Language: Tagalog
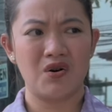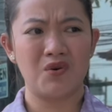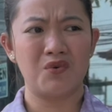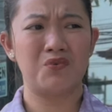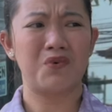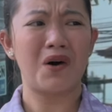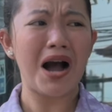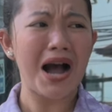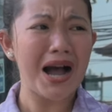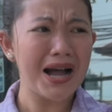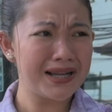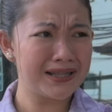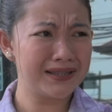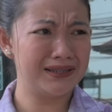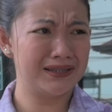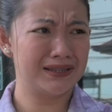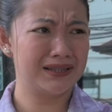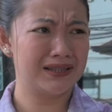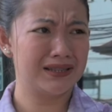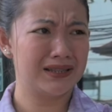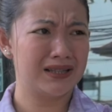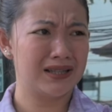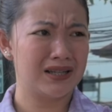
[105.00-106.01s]
What?
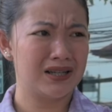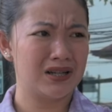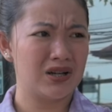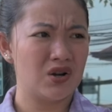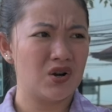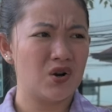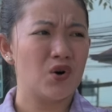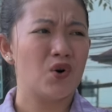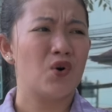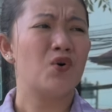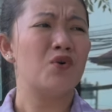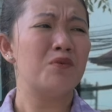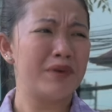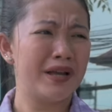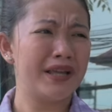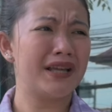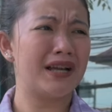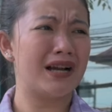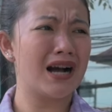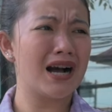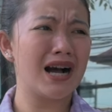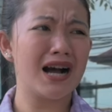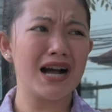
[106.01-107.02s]
Oh my
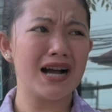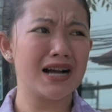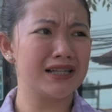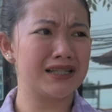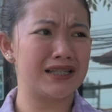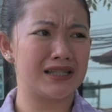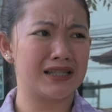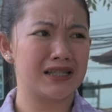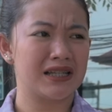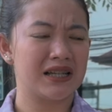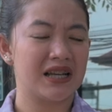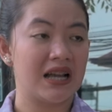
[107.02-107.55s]
gosh!